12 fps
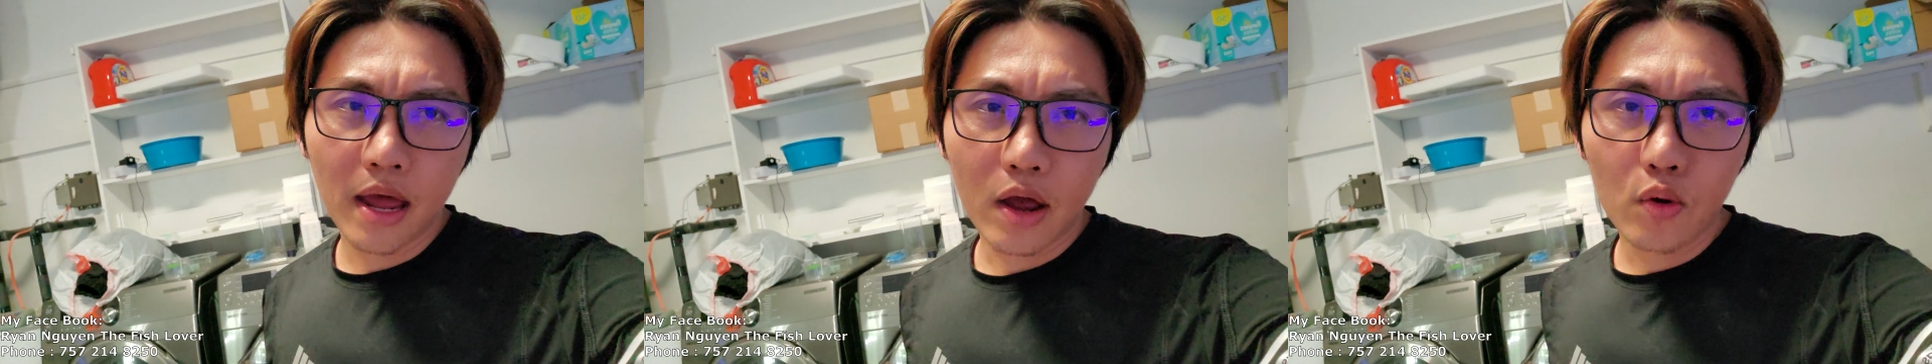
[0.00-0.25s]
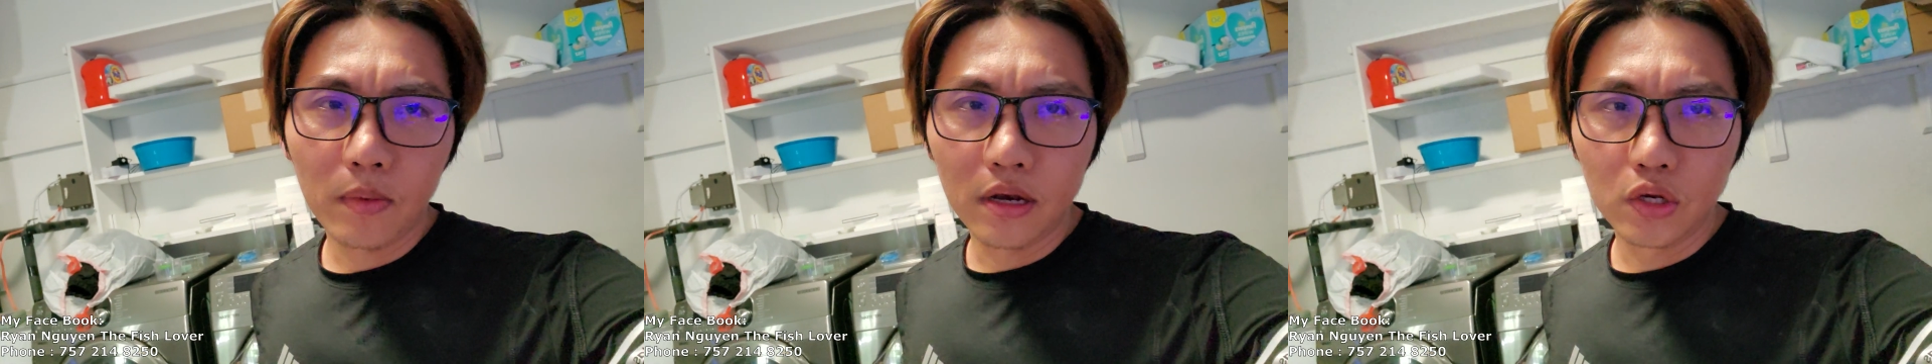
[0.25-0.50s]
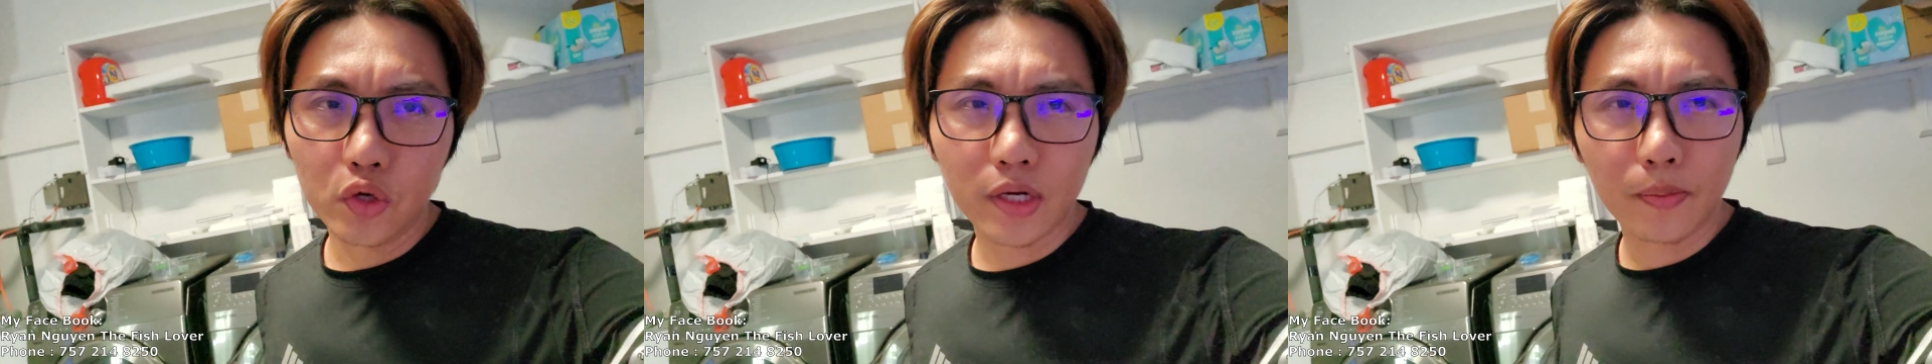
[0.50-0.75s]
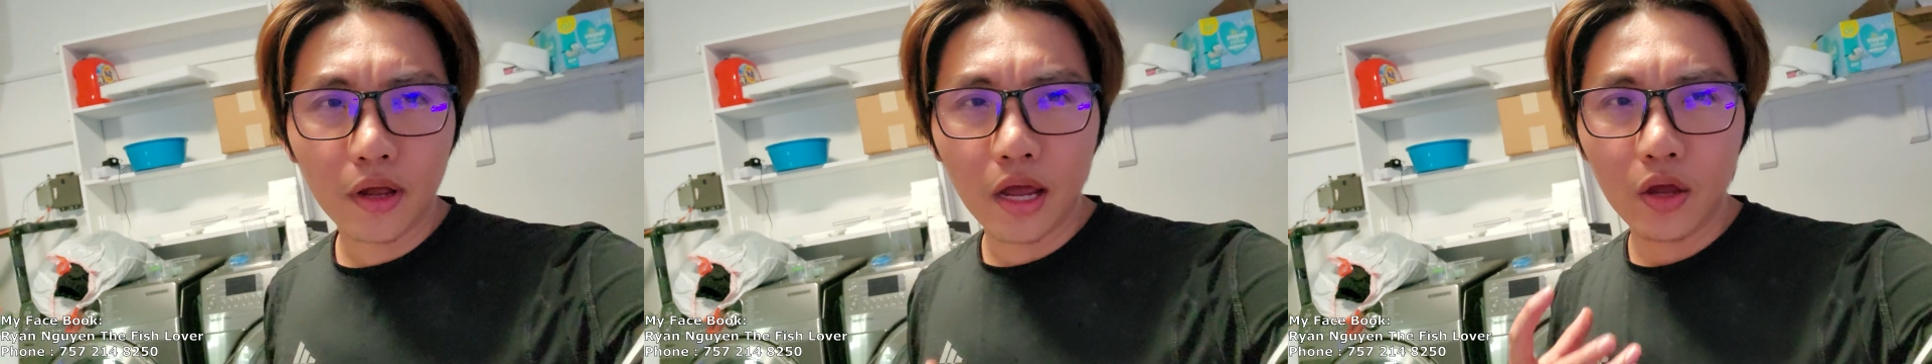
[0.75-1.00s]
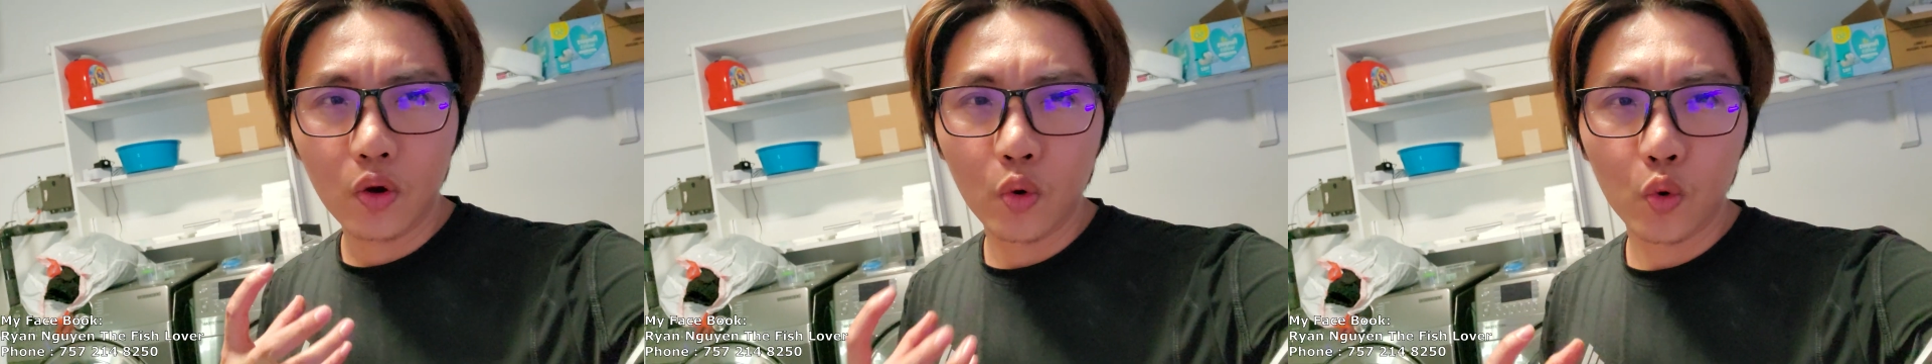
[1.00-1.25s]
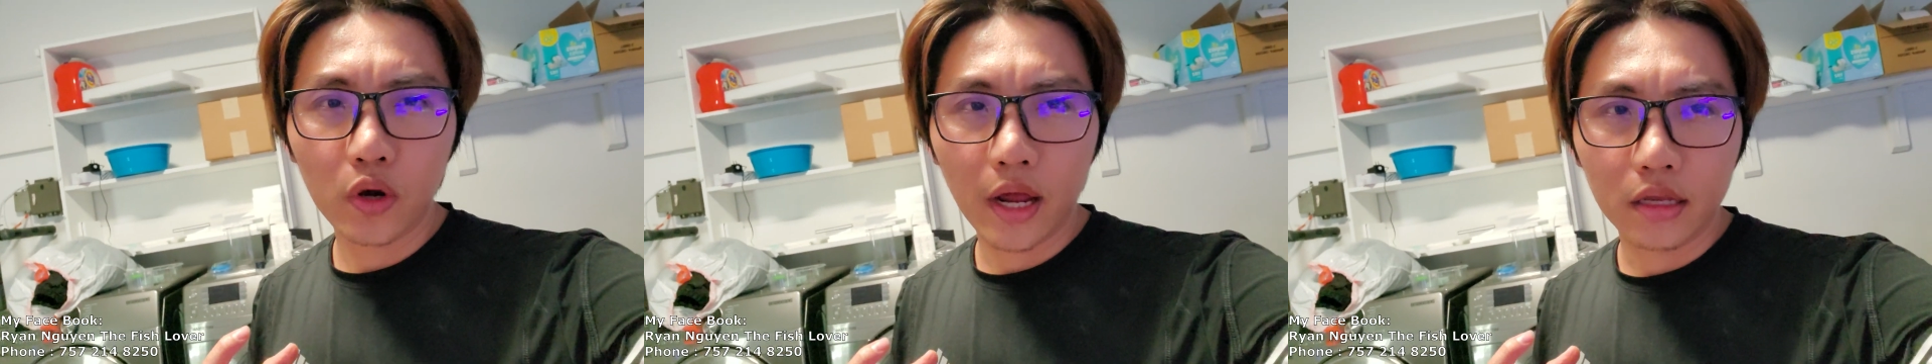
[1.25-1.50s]
cá của mình vô trong cái
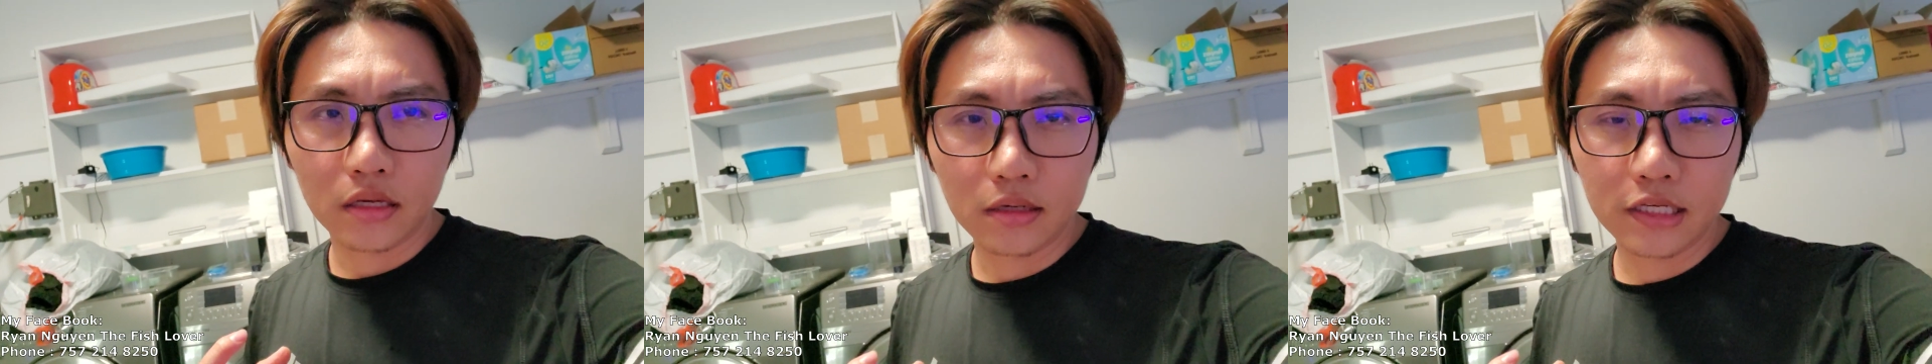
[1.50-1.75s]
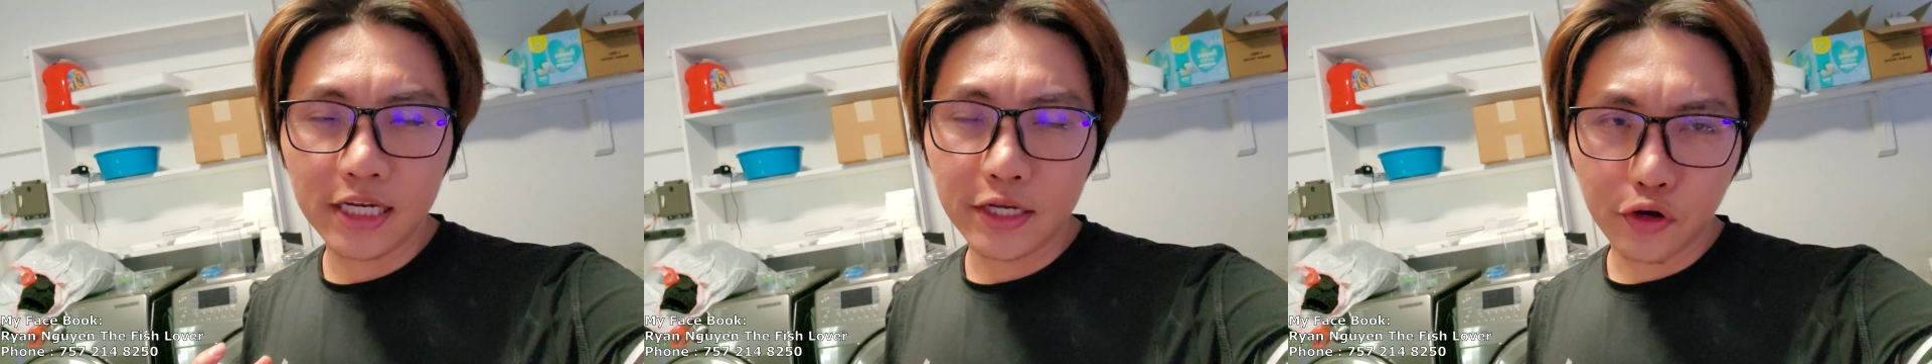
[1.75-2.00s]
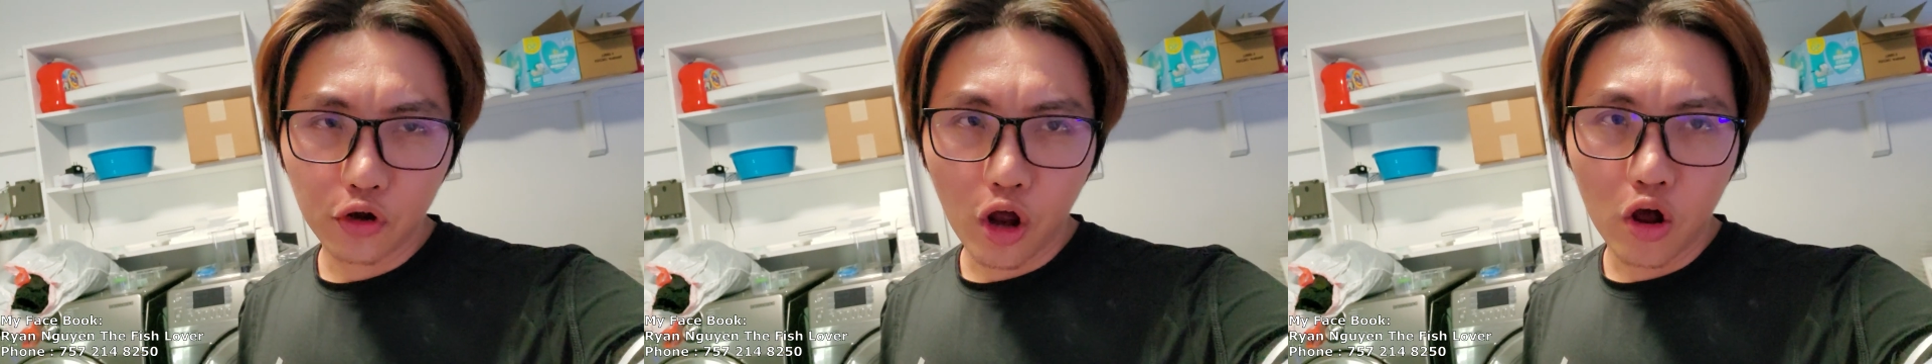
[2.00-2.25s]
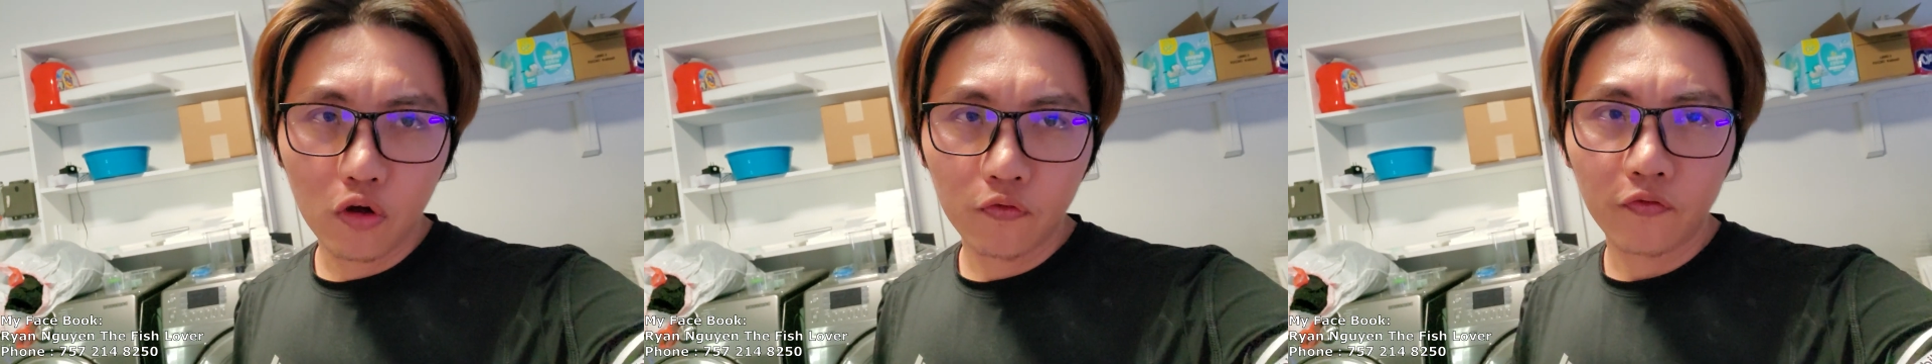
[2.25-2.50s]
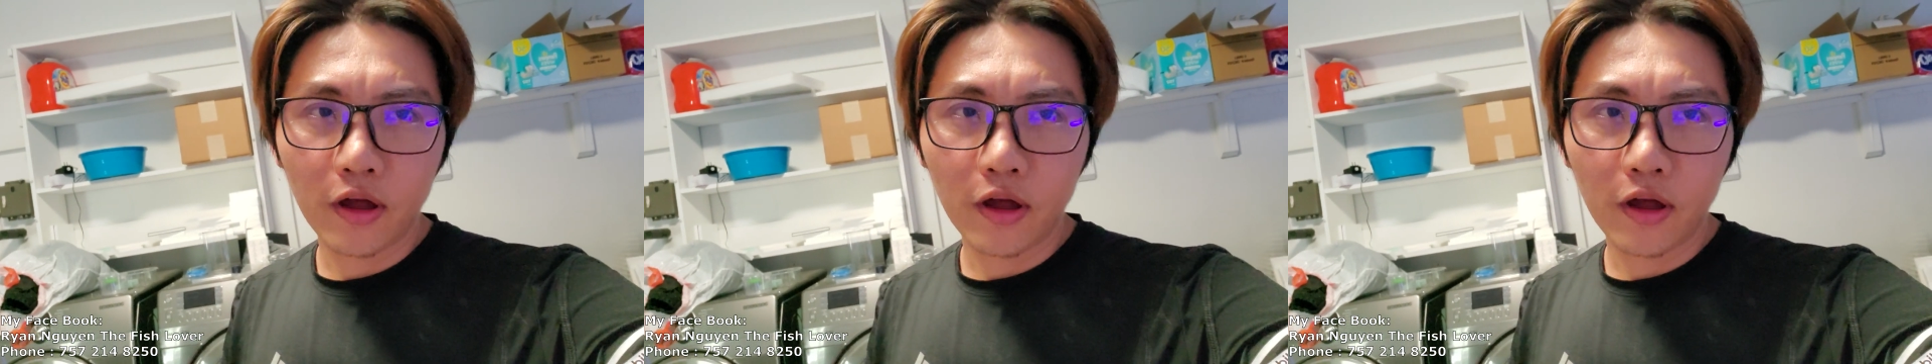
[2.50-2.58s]
hũ để chữa trị dần nó.